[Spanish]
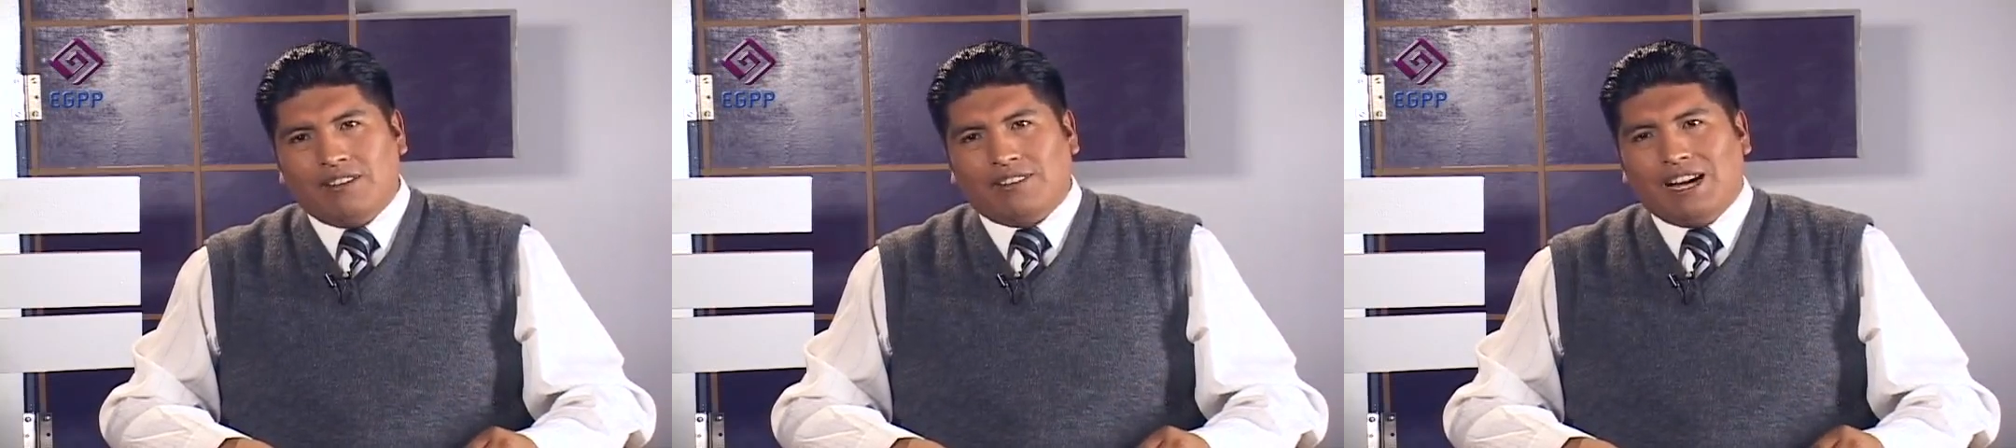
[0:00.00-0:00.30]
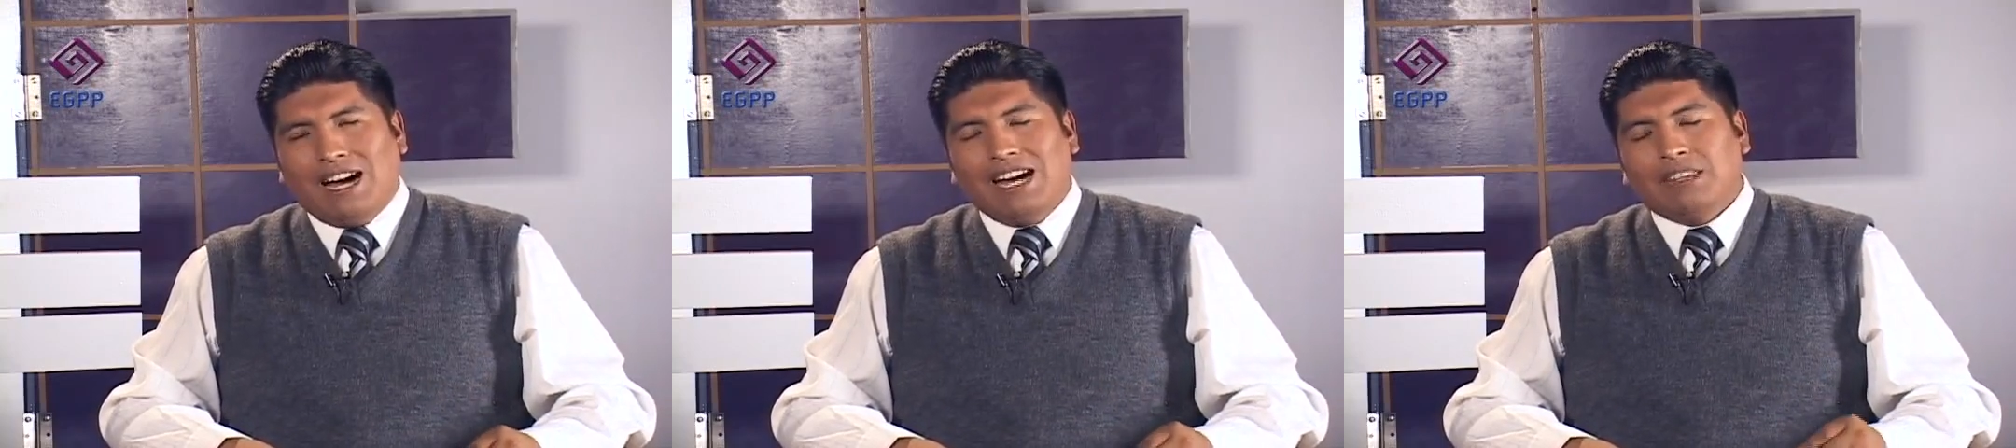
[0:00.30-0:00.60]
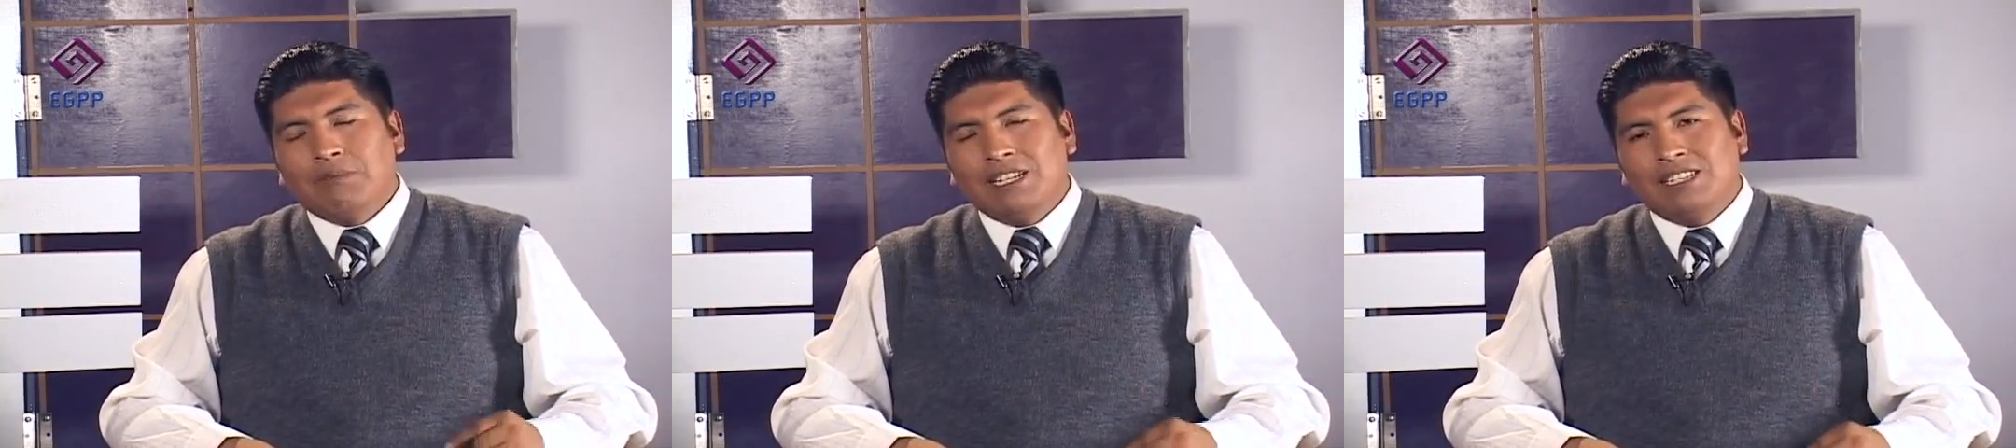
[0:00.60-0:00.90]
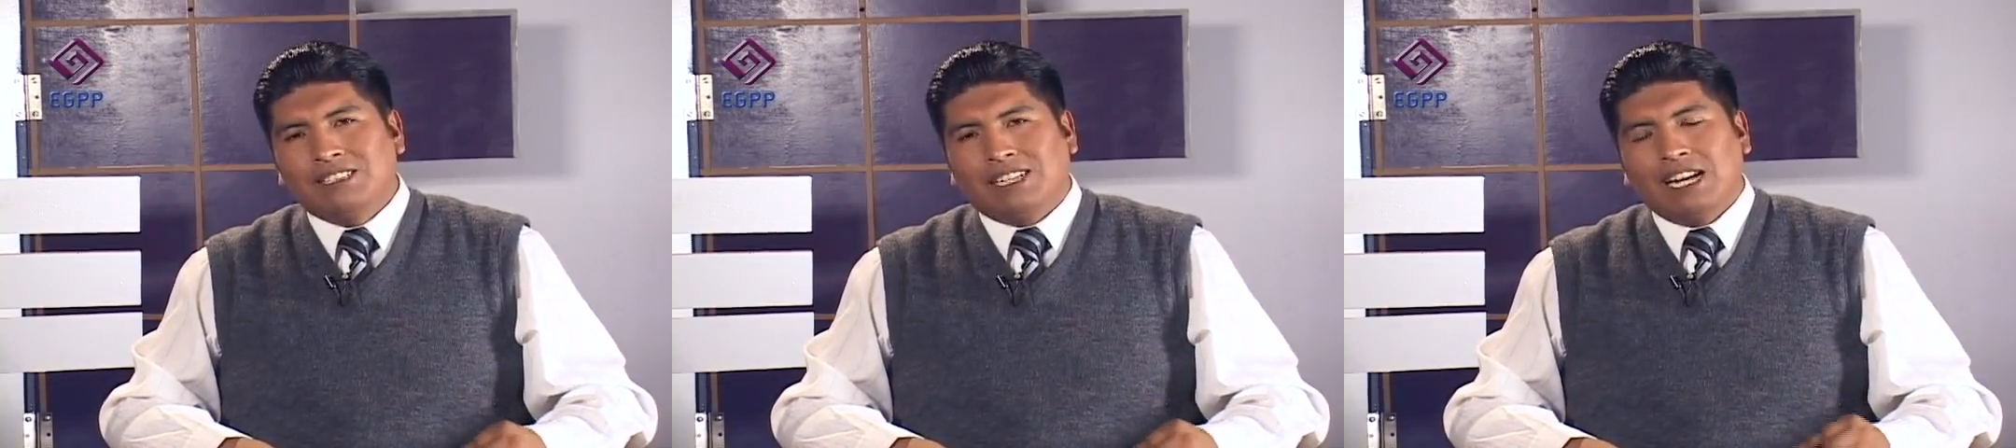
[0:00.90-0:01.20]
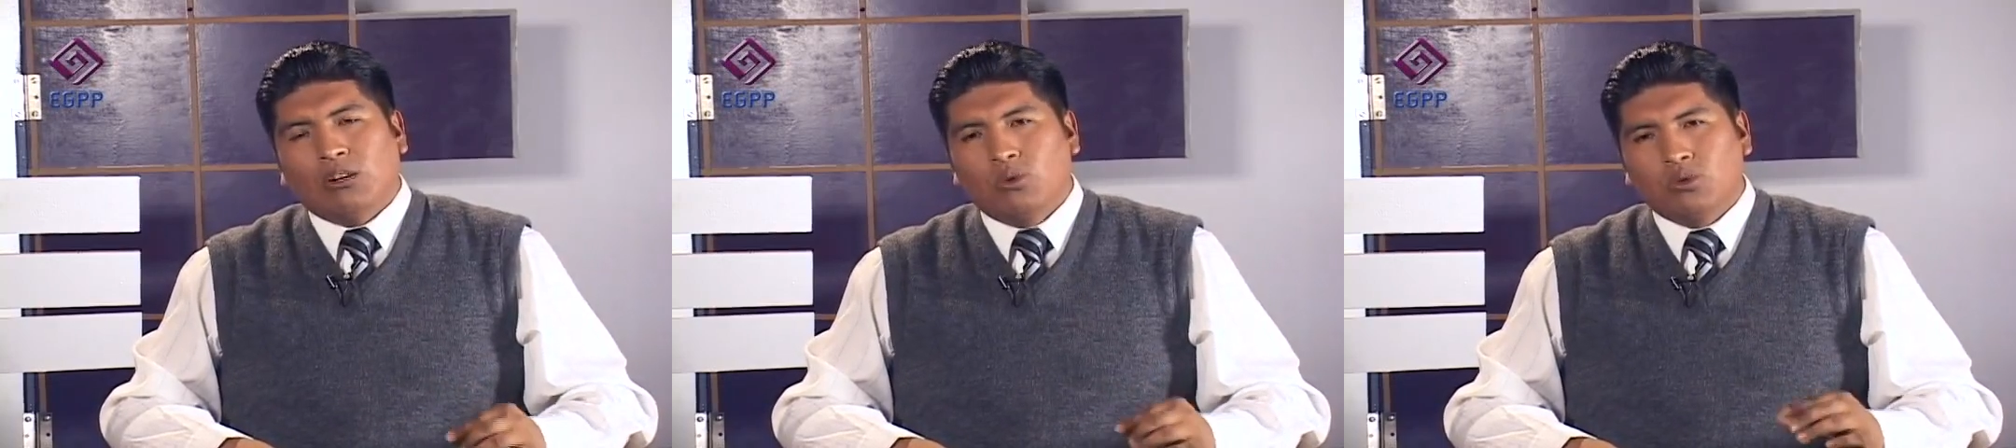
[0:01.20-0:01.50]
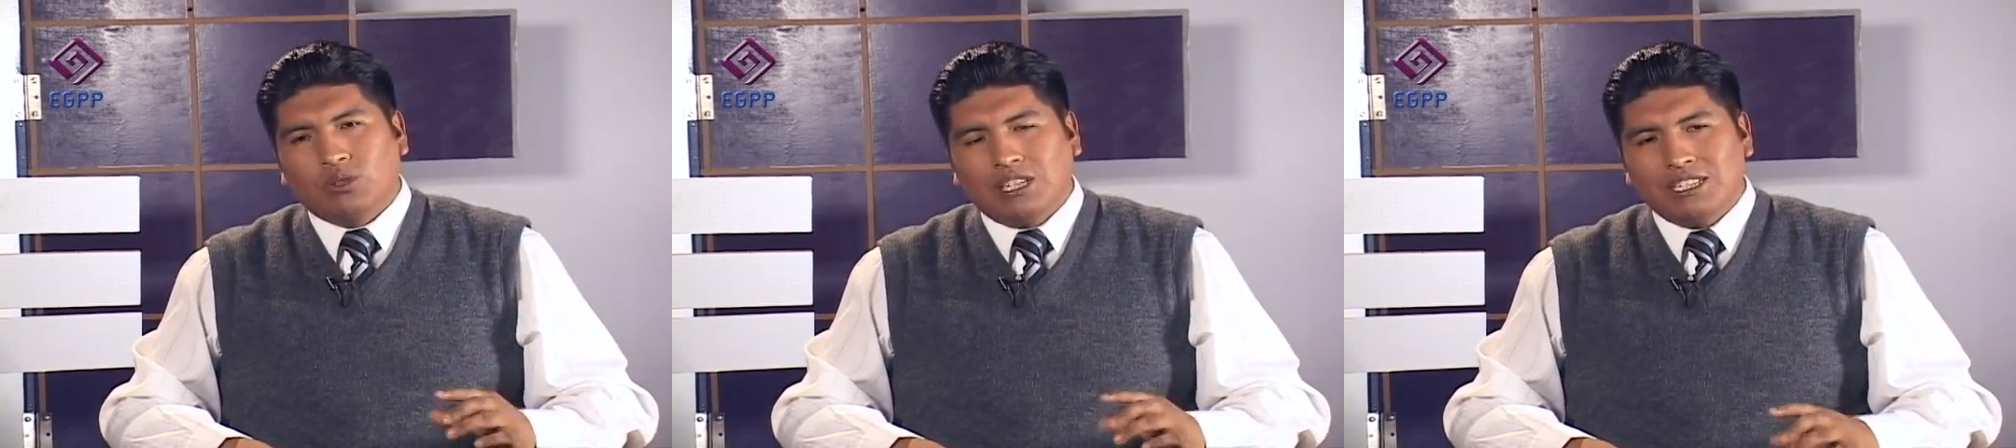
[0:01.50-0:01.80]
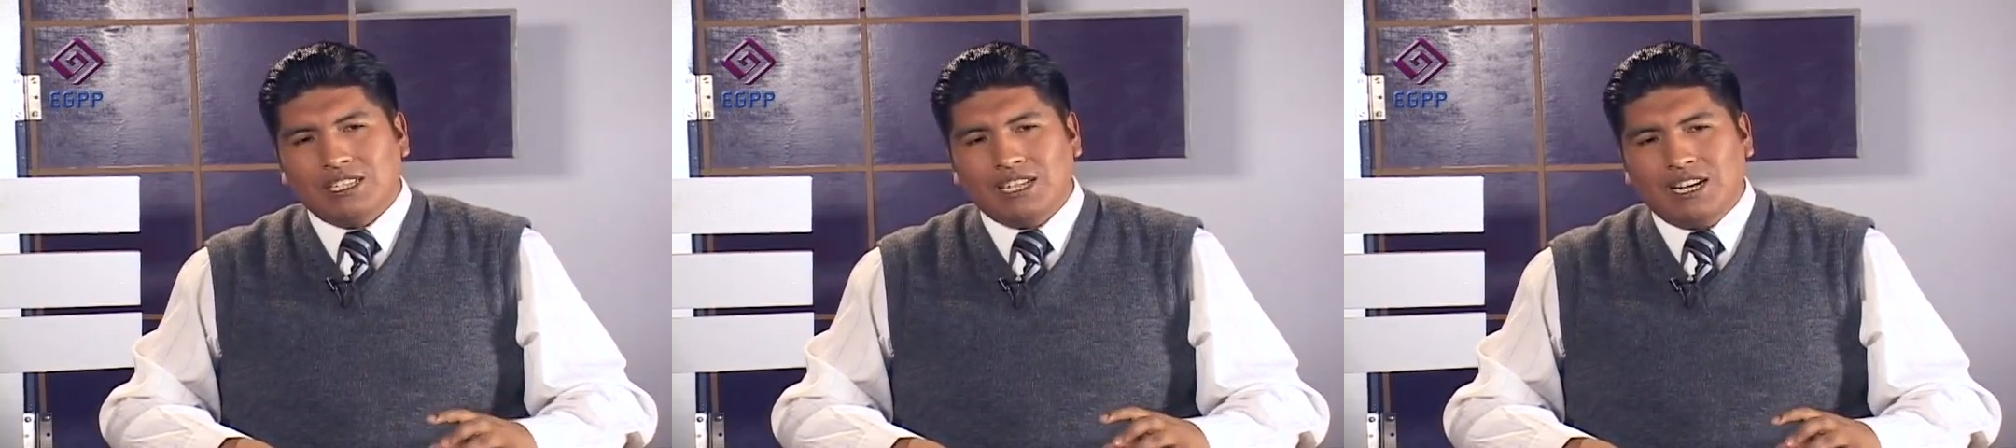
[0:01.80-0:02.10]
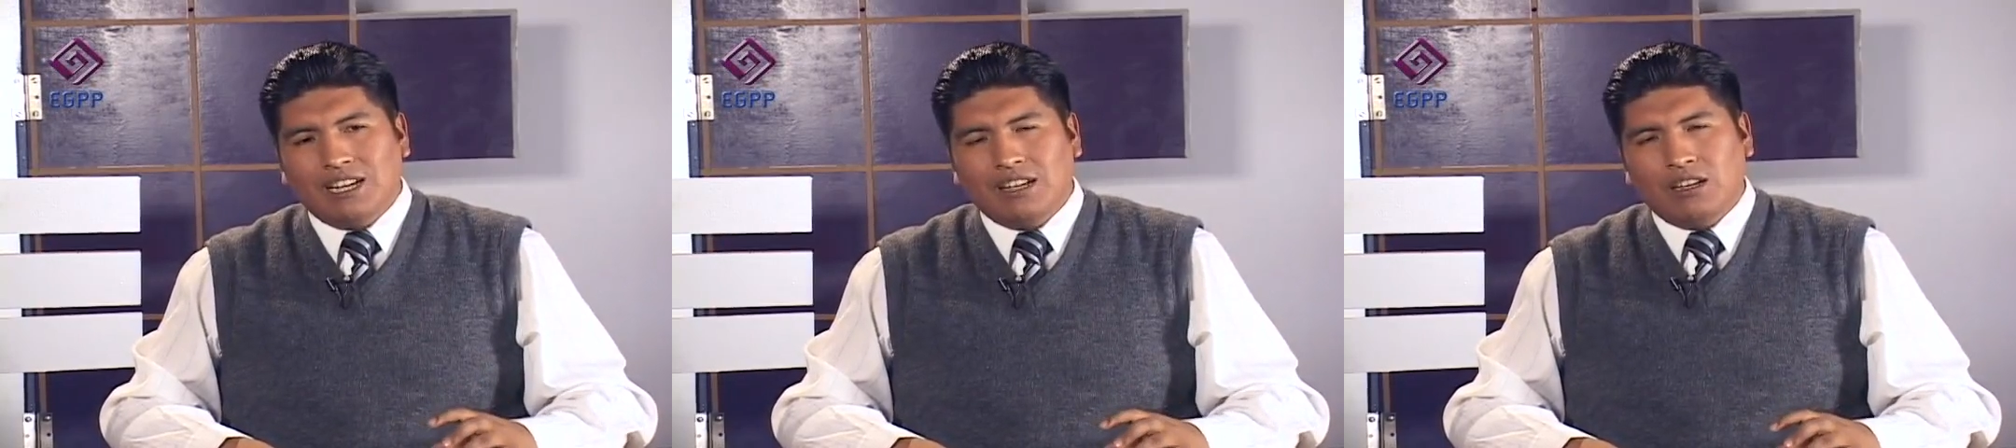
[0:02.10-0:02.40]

de administrar justicia,